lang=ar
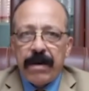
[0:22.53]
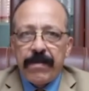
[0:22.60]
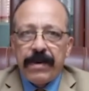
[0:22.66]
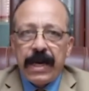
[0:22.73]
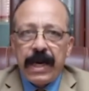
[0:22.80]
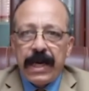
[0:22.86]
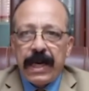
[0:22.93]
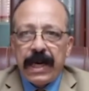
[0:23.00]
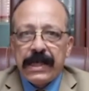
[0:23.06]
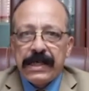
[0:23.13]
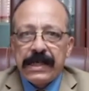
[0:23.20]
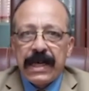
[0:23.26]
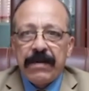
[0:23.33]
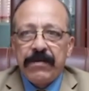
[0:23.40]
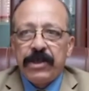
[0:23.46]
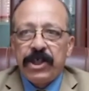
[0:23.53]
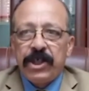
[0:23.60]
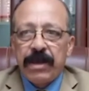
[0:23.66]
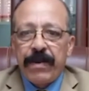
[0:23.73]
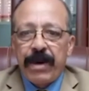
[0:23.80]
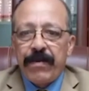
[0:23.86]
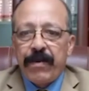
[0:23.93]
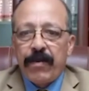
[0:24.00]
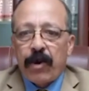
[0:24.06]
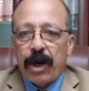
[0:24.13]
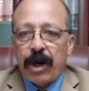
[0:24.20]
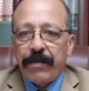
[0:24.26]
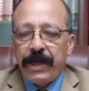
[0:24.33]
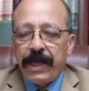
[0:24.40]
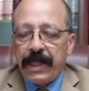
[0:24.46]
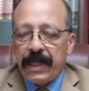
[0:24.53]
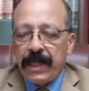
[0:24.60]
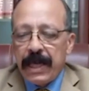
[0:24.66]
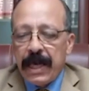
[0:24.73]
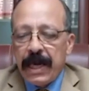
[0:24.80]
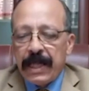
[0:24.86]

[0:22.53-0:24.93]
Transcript: أبنائي الأعزاء من شباب المحامين